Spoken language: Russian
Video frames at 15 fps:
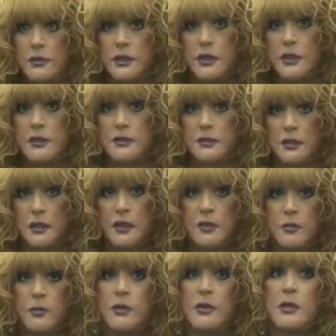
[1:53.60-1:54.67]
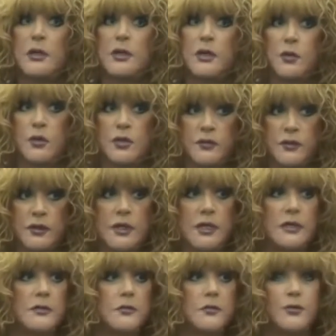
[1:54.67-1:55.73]
я и сыграла бы роль
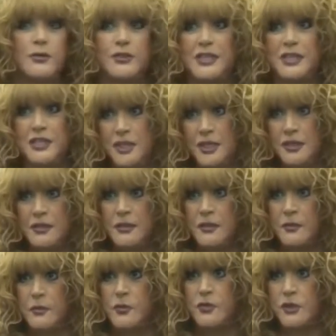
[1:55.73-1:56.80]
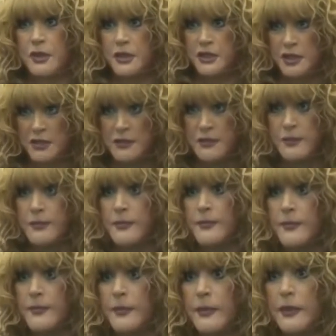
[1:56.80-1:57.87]
Светланы в, музыке Чес, э, в мюзикле «Чес»,
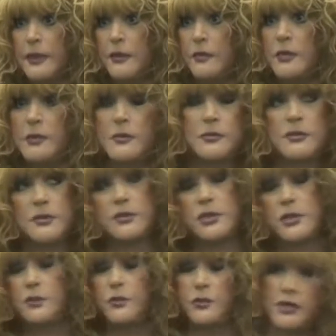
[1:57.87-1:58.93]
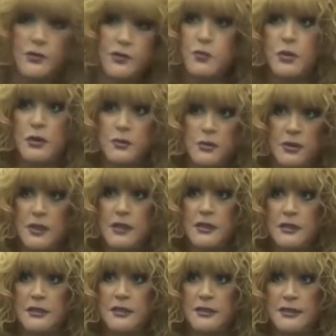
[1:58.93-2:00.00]
у меня совершенно другая судьба была.
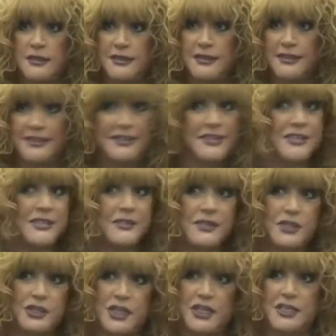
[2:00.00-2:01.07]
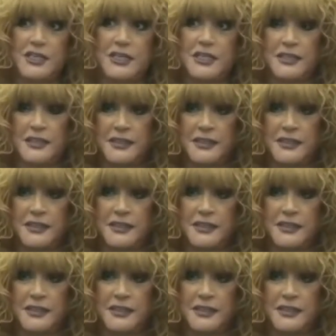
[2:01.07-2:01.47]
Совершенно.